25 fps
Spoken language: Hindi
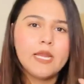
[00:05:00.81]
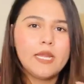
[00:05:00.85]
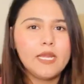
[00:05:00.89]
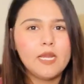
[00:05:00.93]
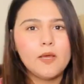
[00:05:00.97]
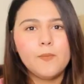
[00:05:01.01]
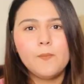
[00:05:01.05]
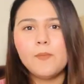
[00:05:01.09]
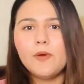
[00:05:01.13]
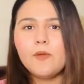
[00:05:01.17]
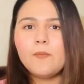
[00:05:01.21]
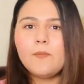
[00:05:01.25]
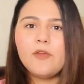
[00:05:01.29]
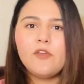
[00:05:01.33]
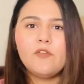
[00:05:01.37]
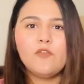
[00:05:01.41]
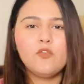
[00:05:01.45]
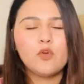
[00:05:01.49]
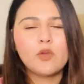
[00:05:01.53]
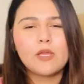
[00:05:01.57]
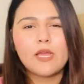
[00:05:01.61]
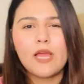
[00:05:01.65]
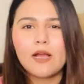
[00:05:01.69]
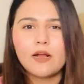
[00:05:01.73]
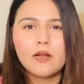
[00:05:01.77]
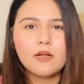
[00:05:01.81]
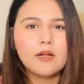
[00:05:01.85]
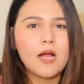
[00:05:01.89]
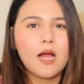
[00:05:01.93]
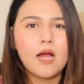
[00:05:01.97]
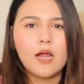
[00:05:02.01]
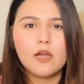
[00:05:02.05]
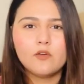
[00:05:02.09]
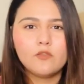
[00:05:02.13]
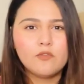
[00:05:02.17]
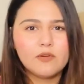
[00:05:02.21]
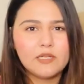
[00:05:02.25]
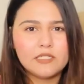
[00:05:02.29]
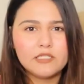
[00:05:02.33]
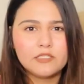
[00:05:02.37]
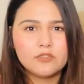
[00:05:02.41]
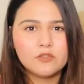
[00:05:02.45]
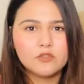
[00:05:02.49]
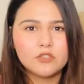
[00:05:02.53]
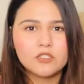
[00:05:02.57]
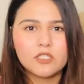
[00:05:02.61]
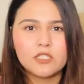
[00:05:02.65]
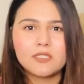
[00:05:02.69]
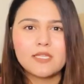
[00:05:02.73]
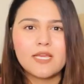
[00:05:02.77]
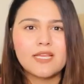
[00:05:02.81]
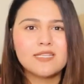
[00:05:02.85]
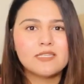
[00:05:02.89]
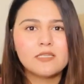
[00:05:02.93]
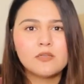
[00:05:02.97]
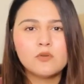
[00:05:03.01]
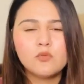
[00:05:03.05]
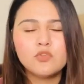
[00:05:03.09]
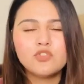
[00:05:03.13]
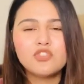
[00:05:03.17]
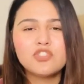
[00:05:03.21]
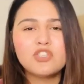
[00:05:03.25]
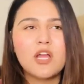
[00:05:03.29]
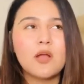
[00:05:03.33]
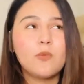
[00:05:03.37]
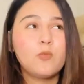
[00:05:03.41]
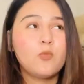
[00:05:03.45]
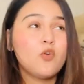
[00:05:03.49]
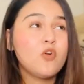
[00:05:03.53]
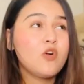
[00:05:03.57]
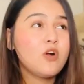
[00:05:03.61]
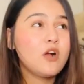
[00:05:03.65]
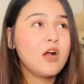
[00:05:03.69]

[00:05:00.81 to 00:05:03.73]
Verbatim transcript: नंबर पे ही वो कार्ड वैलिड हो जाता है ऐसे कुछ आपको